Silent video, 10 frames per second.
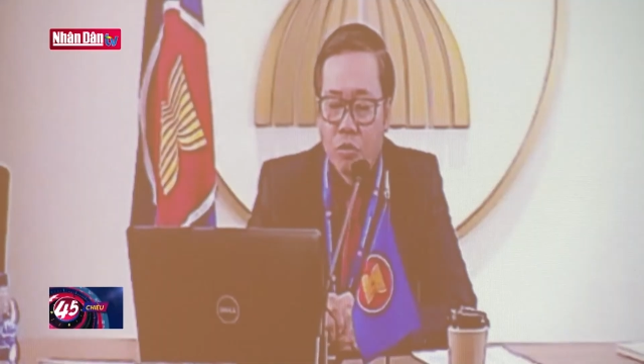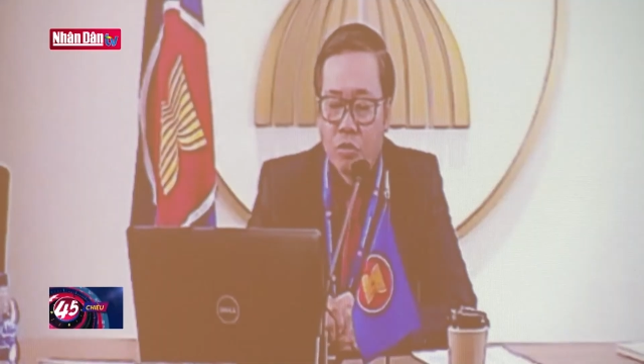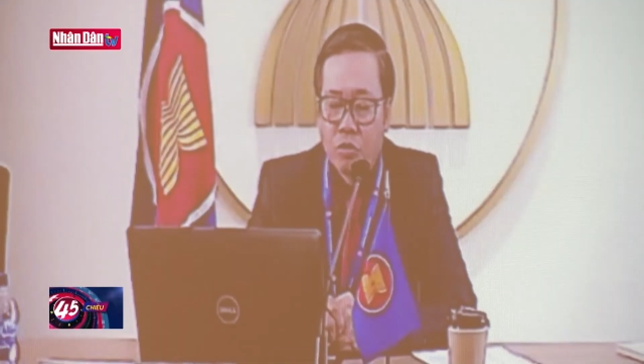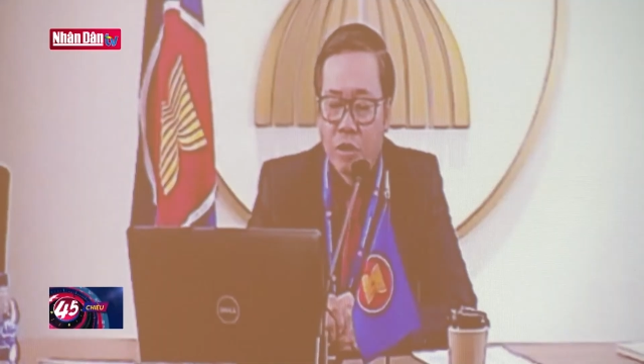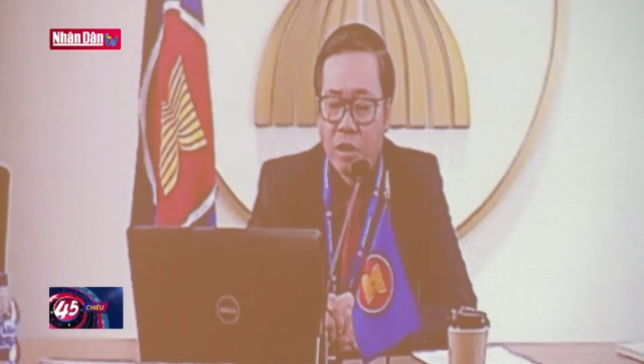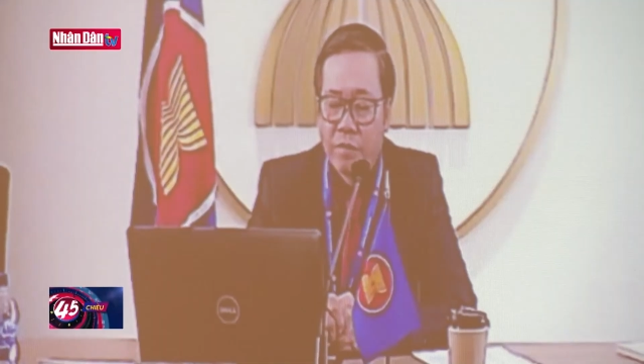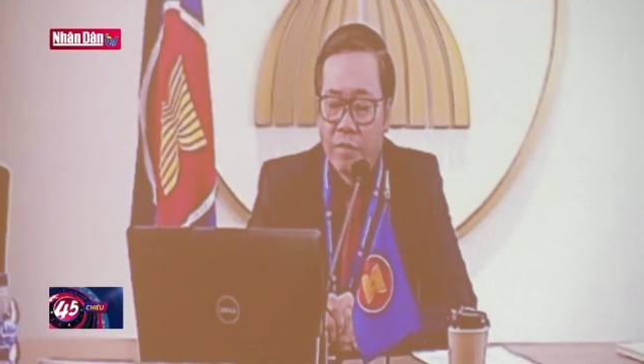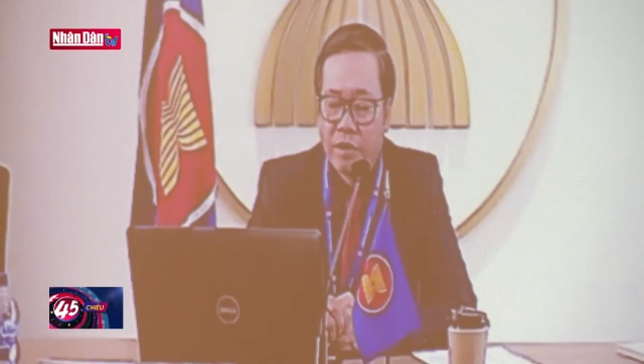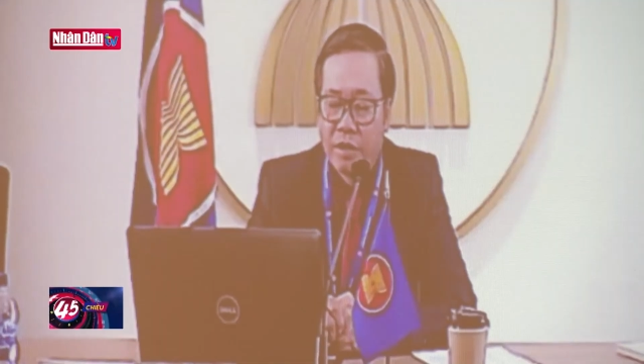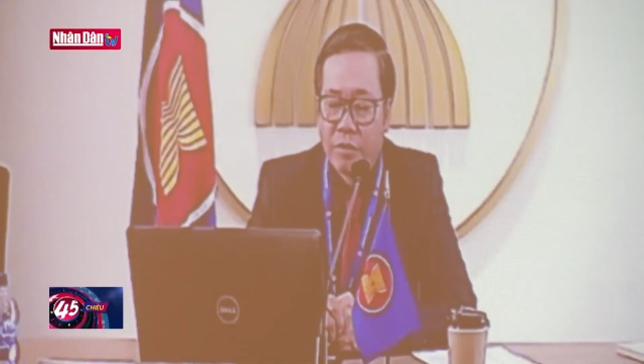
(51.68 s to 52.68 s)
phối a sê an
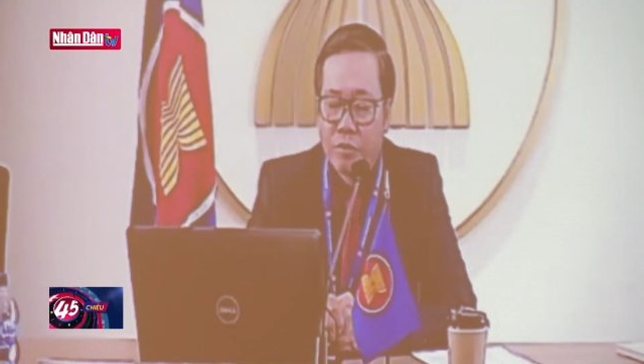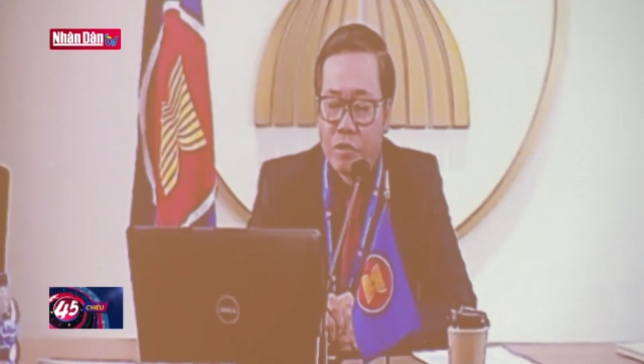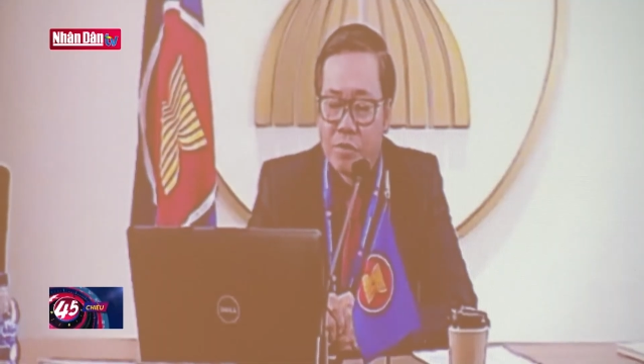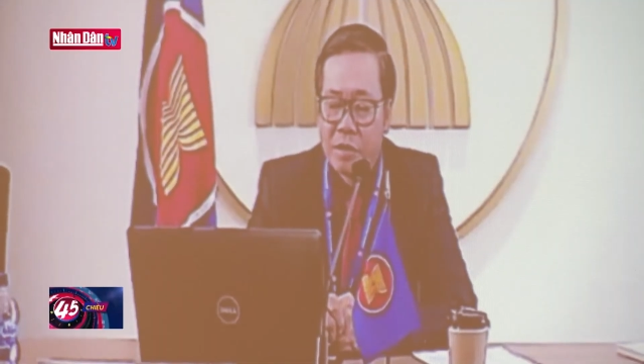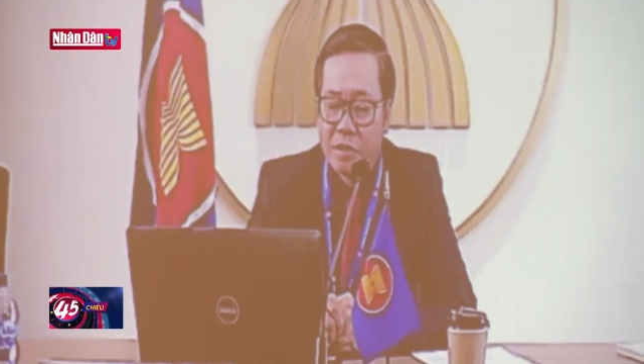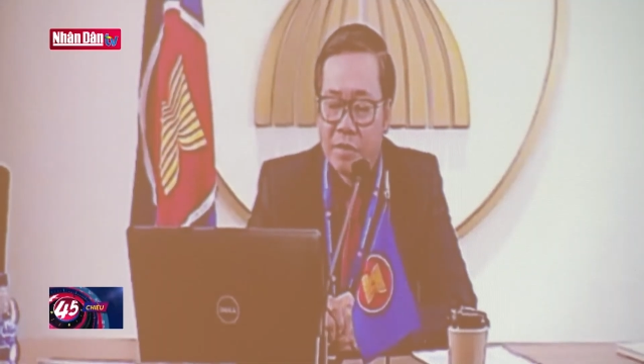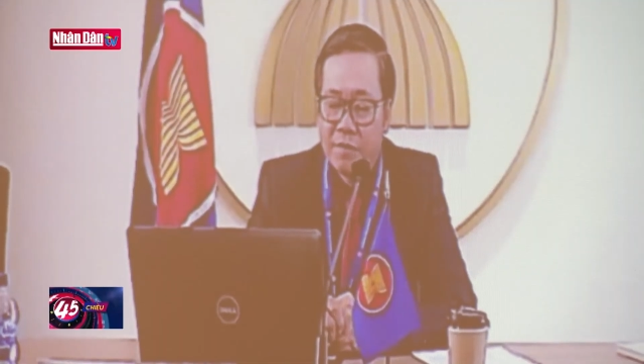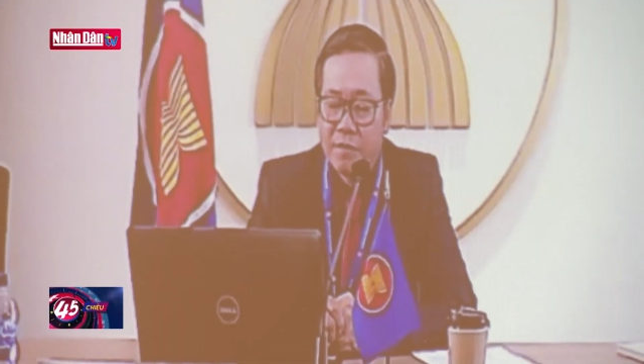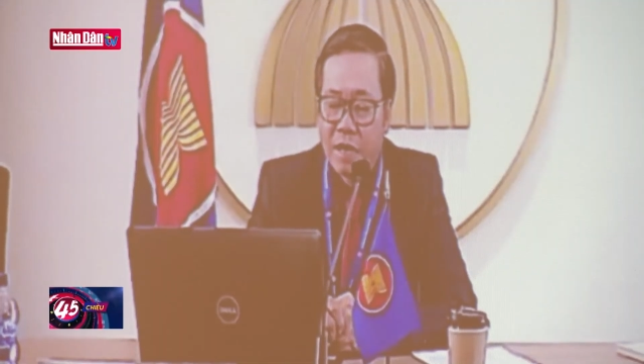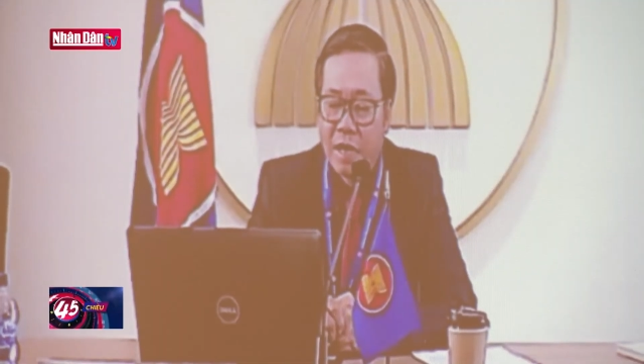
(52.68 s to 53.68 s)
lần thứ hai mươi bảy,
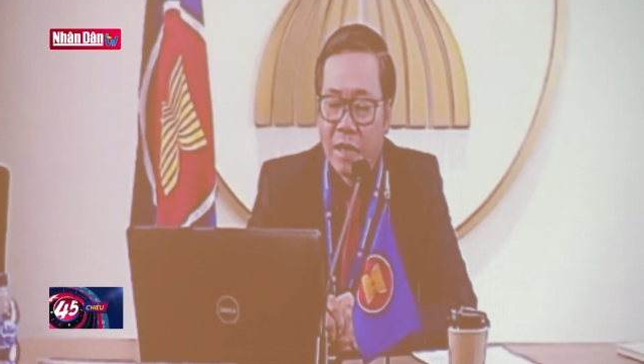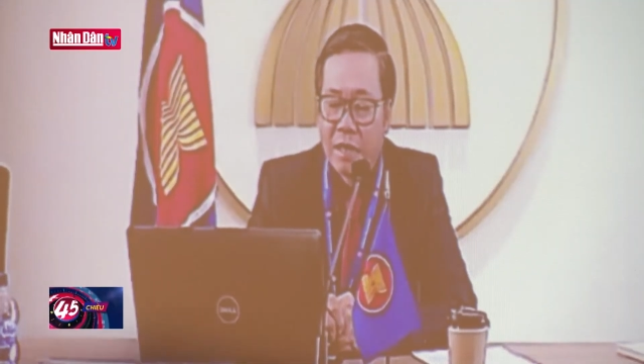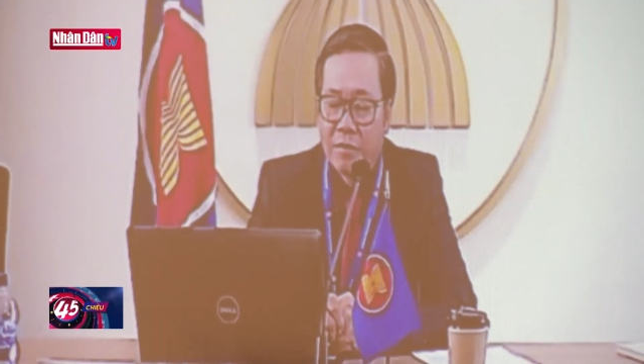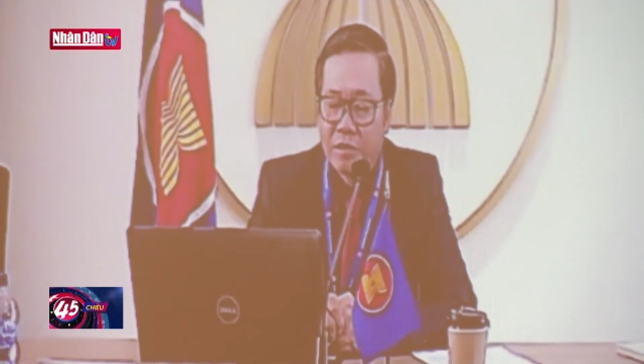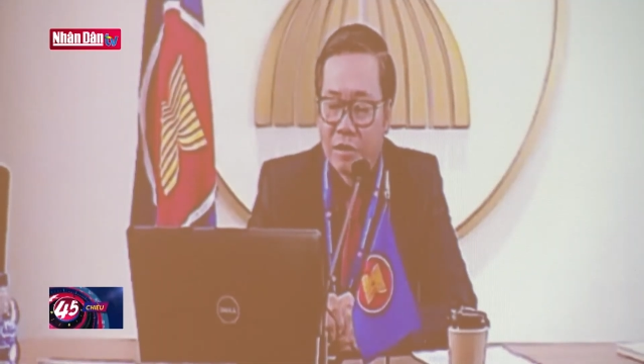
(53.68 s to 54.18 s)
dự kiến diễn ra